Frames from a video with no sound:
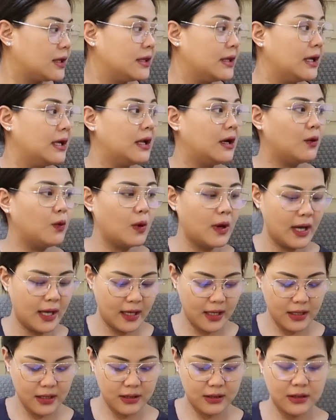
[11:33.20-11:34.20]
Dalawa.
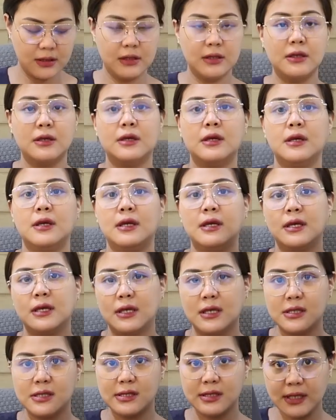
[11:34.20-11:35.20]

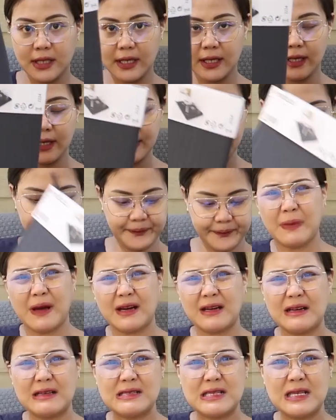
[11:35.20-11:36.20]
Kasi
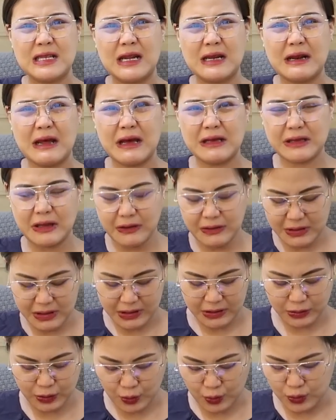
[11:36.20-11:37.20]
parang nasira na ata yung
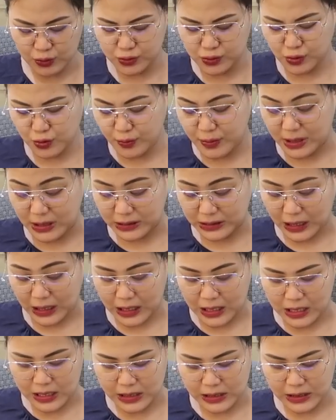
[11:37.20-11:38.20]
ganito ko. sobrang tagal